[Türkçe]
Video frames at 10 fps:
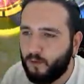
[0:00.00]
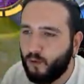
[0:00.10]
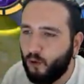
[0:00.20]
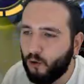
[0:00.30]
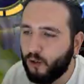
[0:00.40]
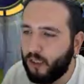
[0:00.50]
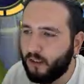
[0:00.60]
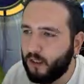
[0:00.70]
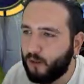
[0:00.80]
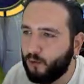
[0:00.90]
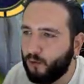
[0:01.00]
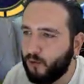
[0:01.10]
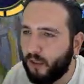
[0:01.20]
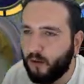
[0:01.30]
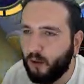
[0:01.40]
Gord'u kaç kere
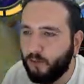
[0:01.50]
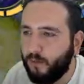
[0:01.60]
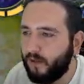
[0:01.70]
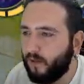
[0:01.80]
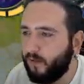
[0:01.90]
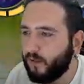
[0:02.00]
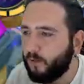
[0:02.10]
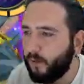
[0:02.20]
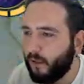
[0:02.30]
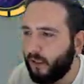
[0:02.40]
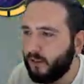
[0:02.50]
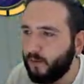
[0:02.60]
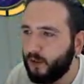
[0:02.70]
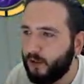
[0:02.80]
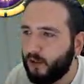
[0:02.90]
düşürdüler. Gord benden fazla para
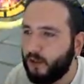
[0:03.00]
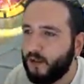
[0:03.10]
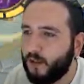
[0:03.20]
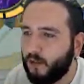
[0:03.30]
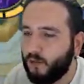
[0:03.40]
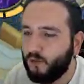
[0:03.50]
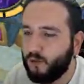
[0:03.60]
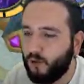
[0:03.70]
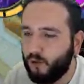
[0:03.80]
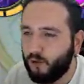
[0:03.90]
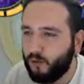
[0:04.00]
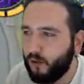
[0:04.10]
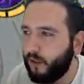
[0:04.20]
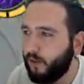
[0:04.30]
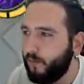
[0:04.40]
kasmış. Şey Gusyon özür
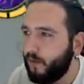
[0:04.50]
dilerim.